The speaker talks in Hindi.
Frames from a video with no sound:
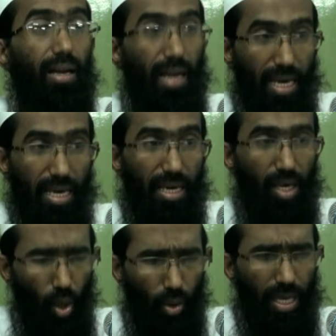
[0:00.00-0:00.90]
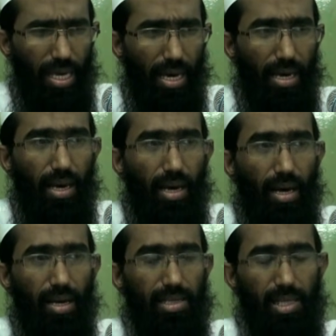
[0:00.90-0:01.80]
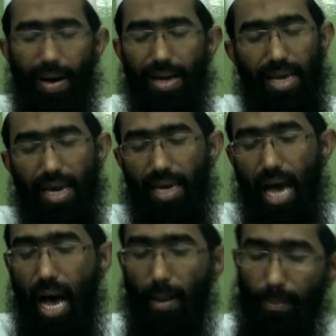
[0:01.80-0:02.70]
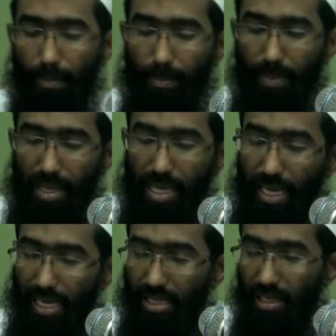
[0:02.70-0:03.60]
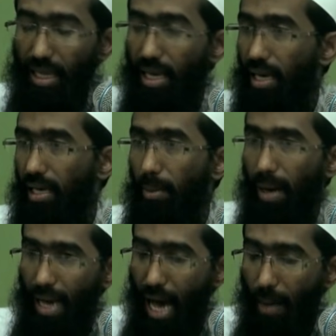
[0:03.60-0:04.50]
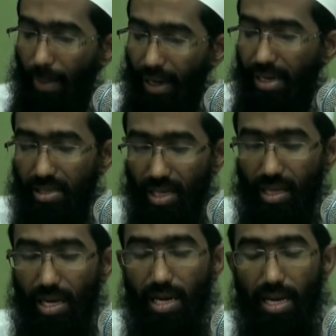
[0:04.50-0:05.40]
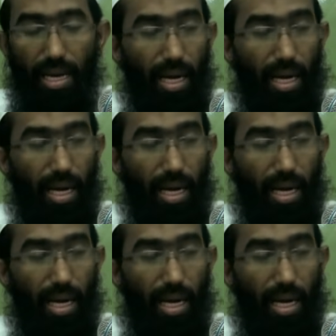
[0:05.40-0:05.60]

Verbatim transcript: नहीं है क्यों नहीं है सवाल यह है कि आप ये कह सकते हैं कि भाई आप अगर इससे दरी ले